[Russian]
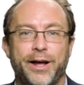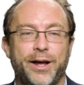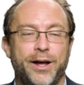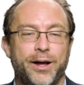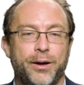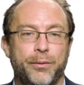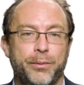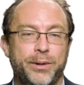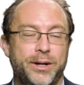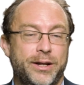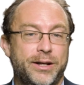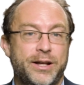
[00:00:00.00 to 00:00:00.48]
в
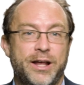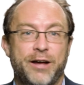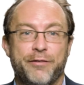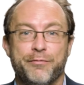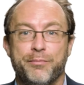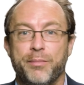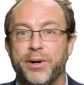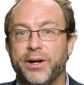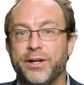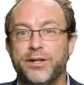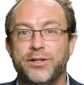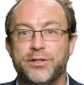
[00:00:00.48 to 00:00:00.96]
месяц
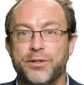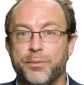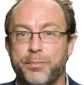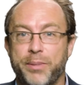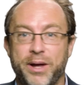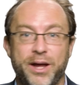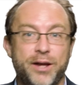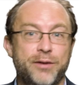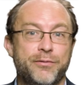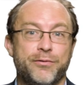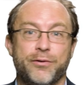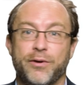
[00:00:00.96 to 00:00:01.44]
пользуются
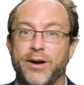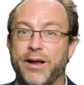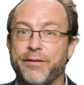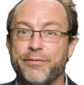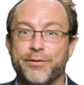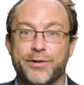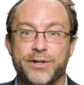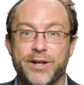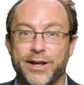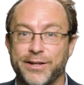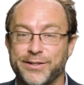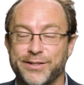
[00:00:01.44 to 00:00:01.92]
этим сайтом.
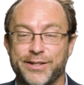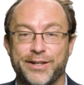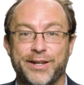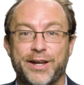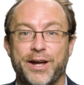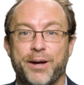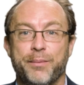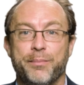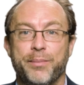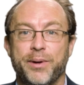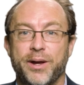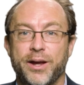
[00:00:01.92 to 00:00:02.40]

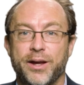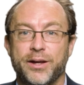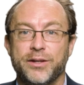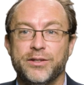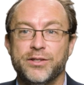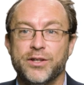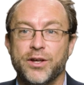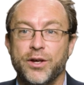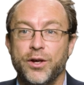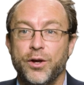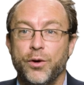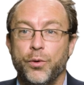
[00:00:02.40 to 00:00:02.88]

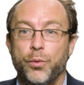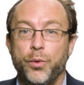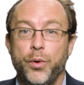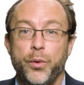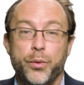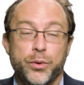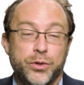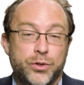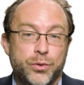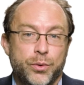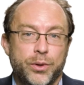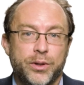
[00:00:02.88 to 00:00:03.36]
Изначально у нас
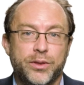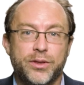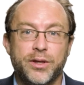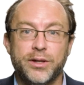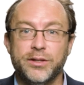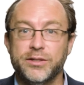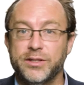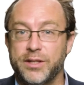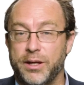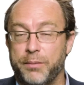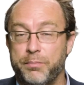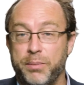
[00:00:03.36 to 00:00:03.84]
не было
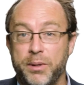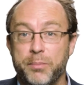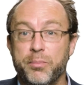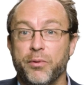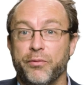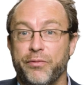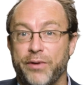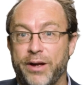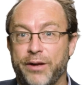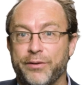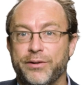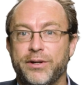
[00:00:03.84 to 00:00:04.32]
денег на
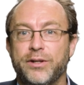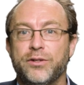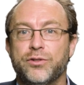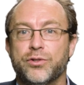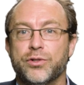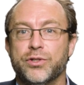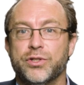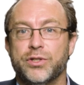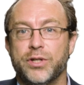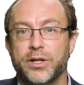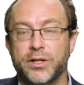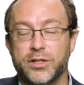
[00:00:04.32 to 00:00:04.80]
рекламу,
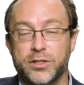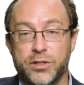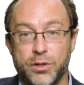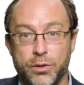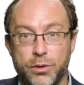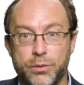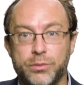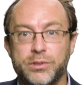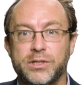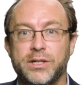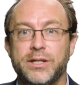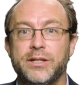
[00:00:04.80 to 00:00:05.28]
но мы
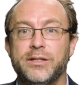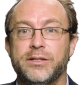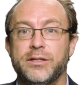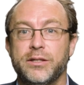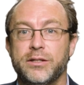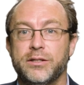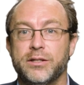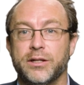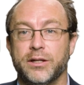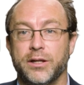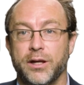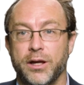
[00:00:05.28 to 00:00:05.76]
делали
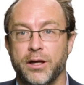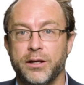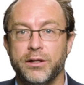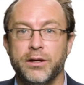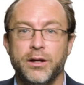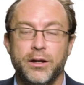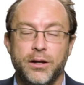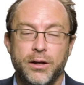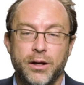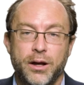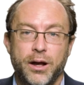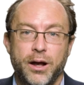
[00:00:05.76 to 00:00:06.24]
что-то, что
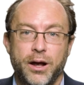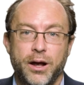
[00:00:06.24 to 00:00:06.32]
было бы